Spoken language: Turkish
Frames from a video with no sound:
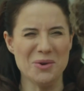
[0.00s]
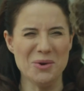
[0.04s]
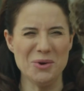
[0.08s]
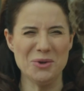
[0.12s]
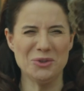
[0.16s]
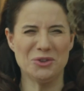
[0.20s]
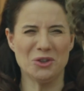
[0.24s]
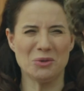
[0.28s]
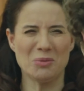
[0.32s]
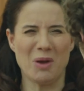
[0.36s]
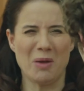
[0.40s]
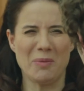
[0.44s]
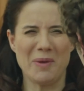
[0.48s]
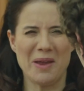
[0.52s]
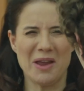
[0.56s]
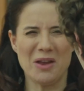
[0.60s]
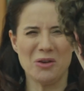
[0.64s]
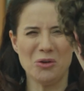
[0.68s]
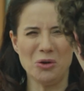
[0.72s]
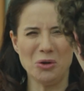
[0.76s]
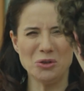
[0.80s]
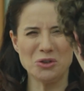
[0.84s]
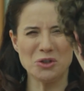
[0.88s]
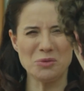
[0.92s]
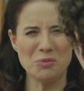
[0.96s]
Uydurma be.
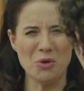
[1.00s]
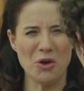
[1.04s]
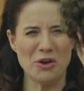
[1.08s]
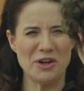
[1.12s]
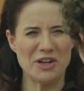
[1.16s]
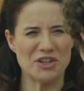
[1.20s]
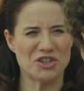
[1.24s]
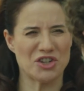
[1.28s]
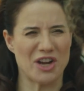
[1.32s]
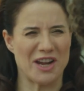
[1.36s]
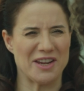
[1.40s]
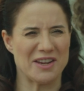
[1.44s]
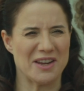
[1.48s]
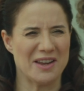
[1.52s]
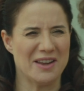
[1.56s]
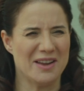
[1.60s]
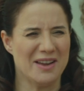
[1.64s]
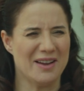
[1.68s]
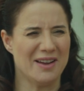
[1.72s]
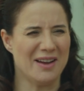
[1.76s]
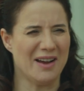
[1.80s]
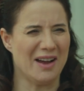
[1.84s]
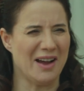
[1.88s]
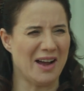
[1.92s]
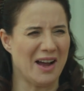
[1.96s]
Olur mu öyle şey?
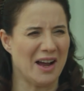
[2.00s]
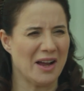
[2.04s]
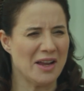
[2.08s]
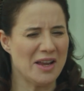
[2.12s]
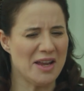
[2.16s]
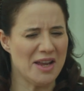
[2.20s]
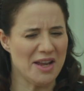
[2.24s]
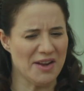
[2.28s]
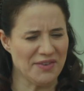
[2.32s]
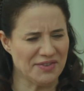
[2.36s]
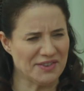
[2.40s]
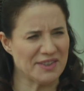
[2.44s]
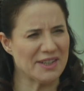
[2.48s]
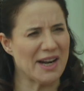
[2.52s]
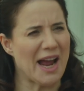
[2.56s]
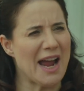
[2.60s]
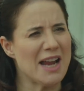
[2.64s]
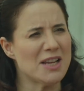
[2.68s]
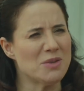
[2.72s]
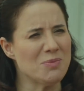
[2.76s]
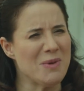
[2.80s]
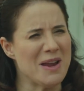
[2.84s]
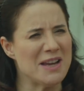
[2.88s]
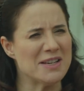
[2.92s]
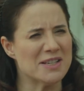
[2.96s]
Aa, iftira
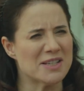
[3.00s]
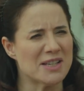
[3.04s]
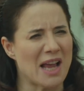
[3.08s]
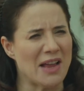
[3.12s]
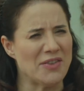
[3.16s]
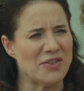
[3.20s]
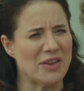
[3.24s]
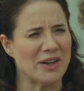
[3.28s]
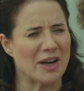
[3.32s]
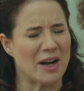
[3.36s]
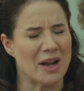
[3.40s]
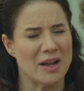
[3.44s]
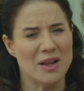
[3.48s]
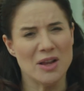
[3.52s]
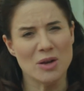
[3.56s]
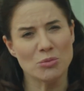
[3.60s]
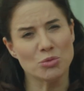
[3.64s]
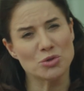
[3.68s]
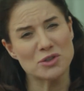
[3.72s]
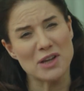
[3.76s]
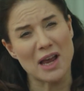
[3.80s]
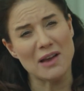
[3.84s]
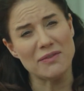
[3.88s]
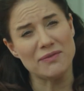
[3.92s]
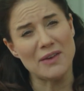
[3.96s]
etme insanlara.
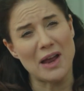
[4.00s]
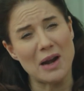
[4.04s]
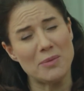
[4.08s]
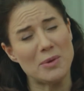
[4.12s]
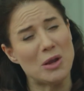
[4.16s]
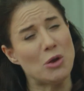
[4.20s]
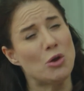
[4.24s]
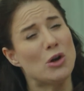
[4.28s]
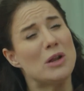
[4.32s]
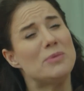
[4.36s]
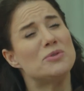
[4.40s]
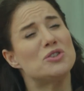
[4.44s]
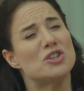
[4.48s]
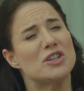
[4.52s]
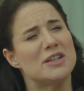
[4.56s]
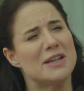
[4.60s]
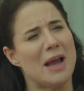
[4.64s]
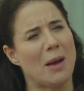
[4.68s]
Muzaffer Bey öyle bir şey